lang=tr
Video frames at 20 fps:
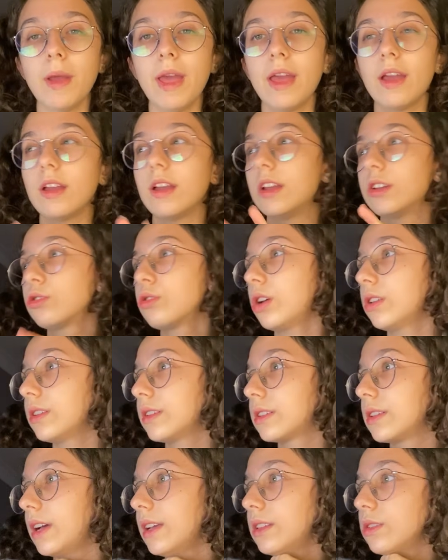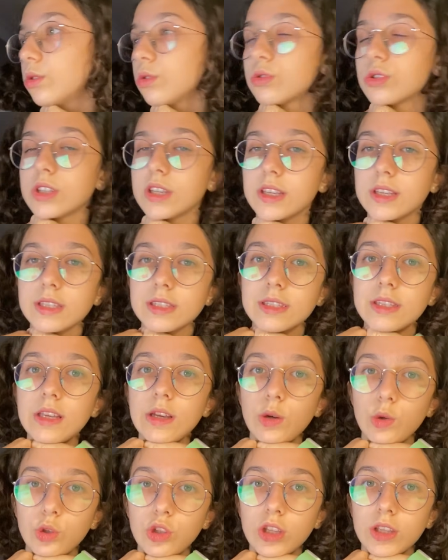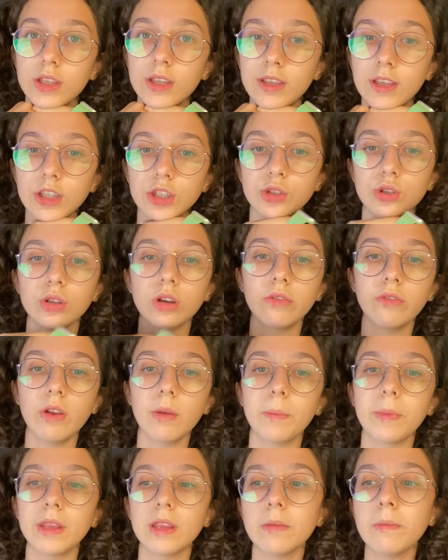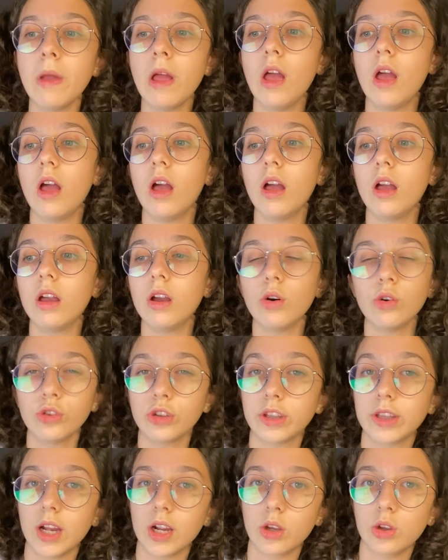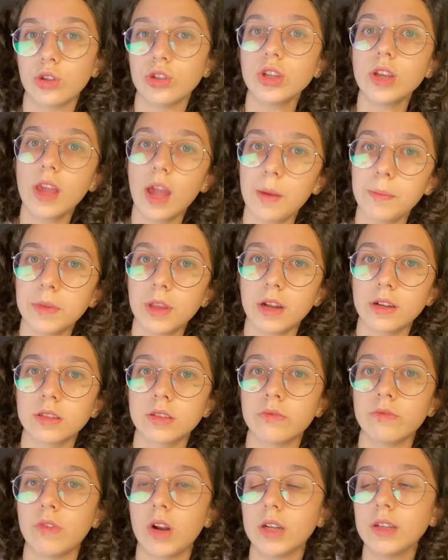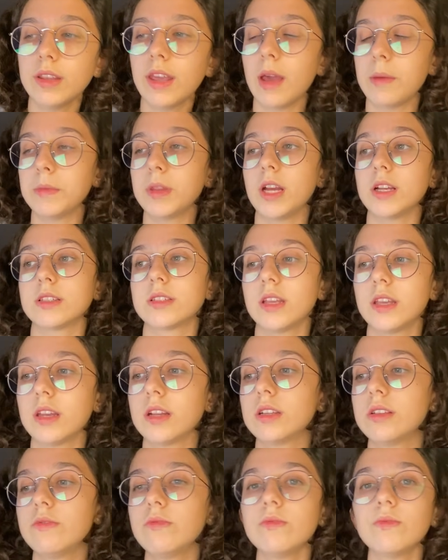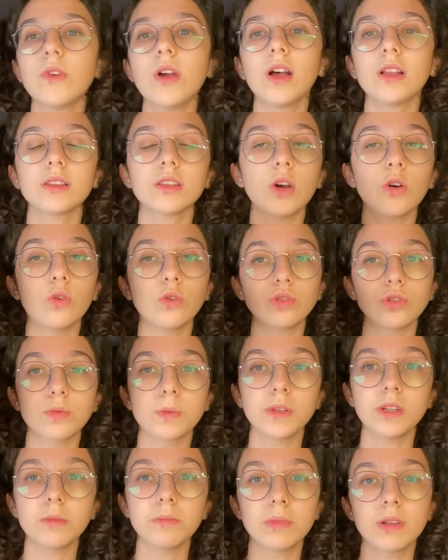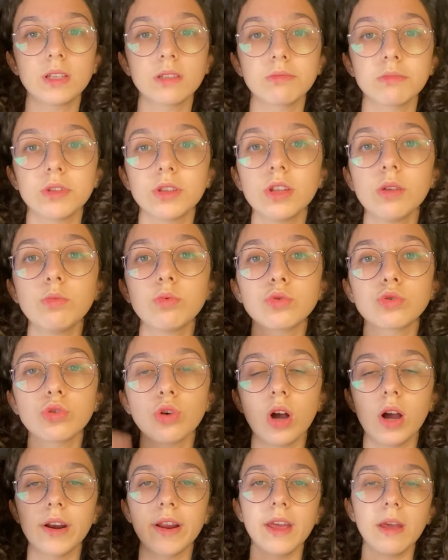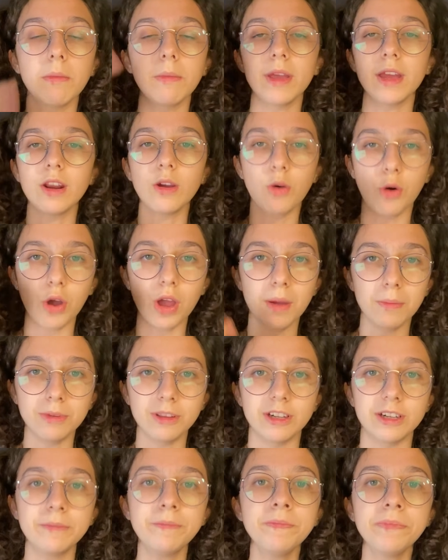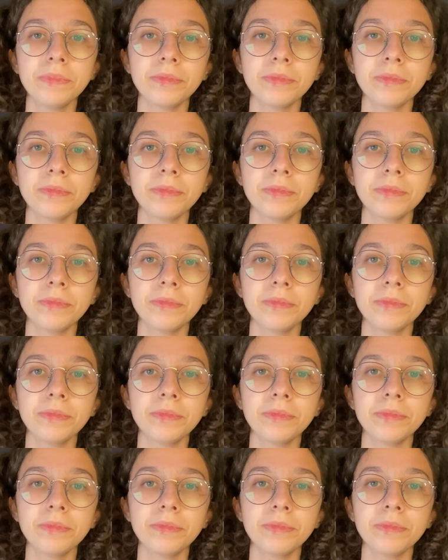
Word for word: E, e, şu anda saat 18'i 12'yi geçiyor ve benim e, 12 dakika önce kendi dersim vardı. Kendi dersine girdim ve hatta o konuşmaların bir kısmını da şu araya bir yere koyabilirim.